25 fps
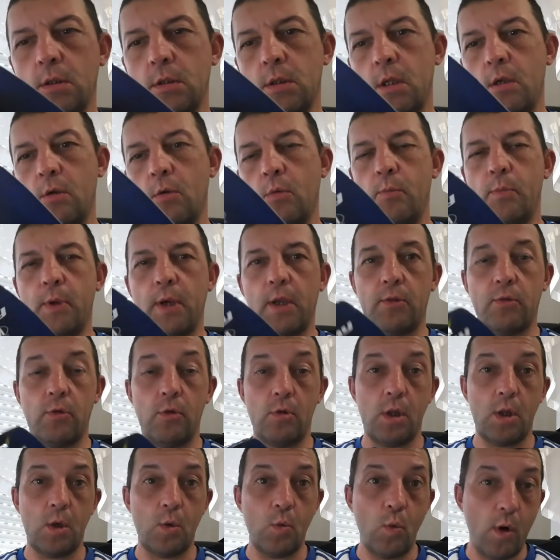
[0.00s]
tiene un
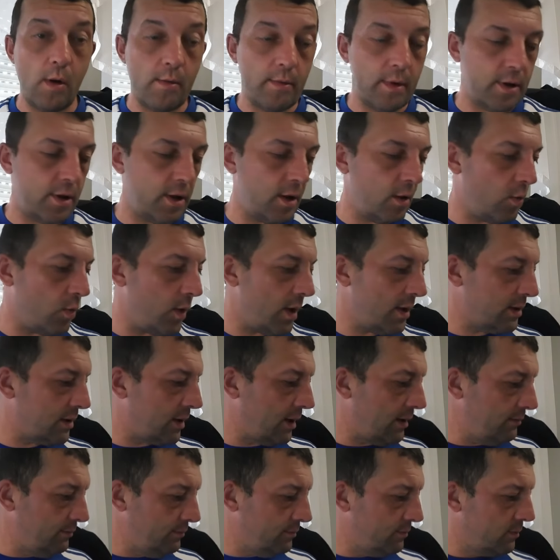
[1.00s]
precio de
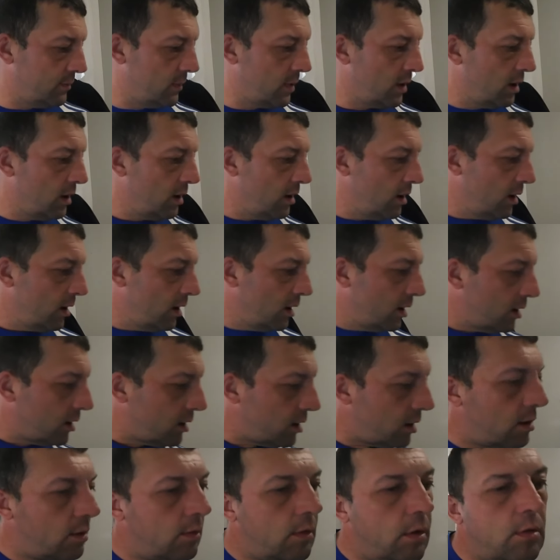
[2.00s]
9.50
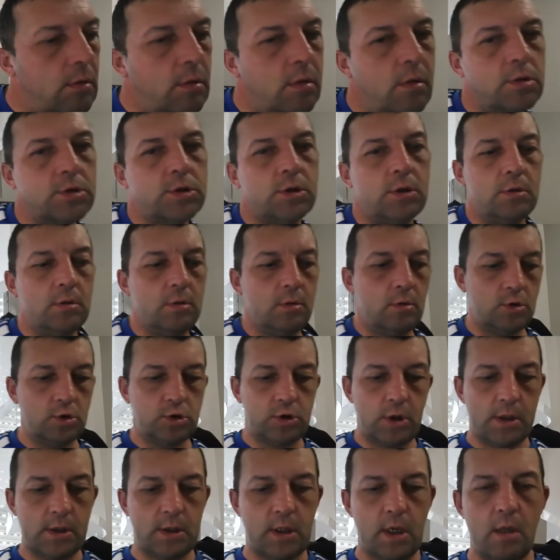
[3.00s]
y luego los, eh,
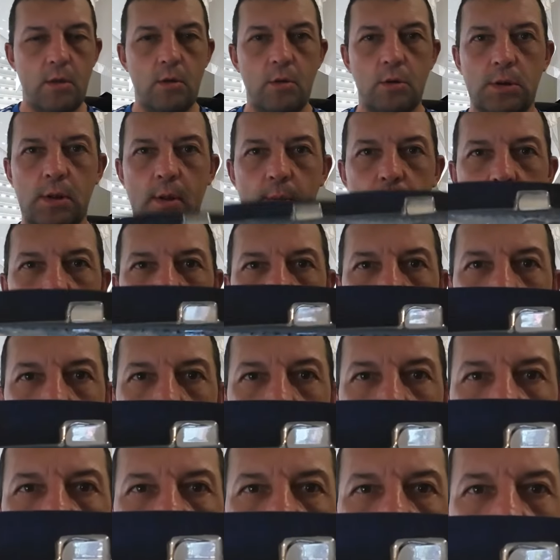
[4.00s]
os he traído también
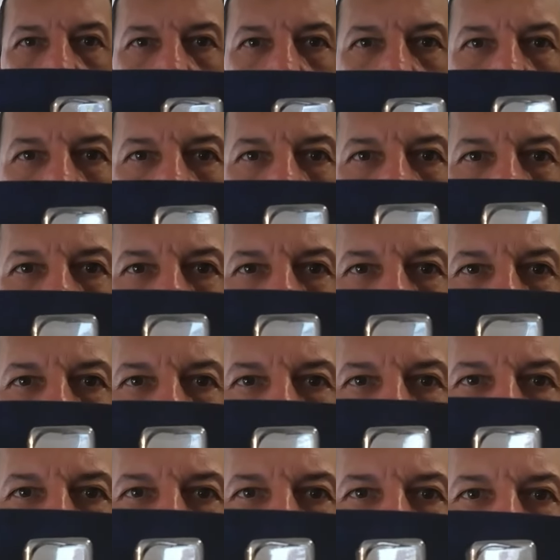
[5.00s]
este azul
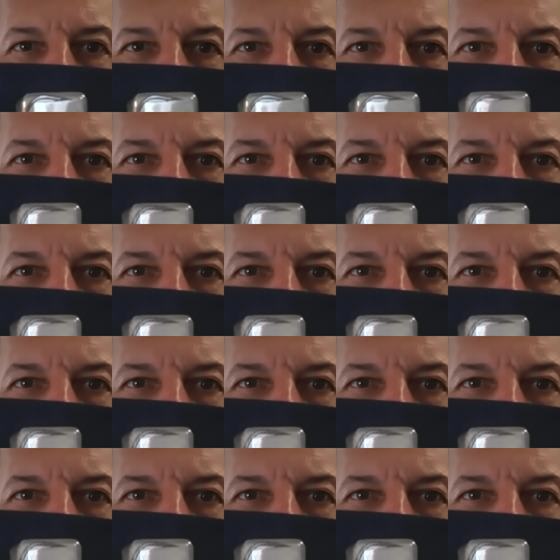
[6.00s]
vale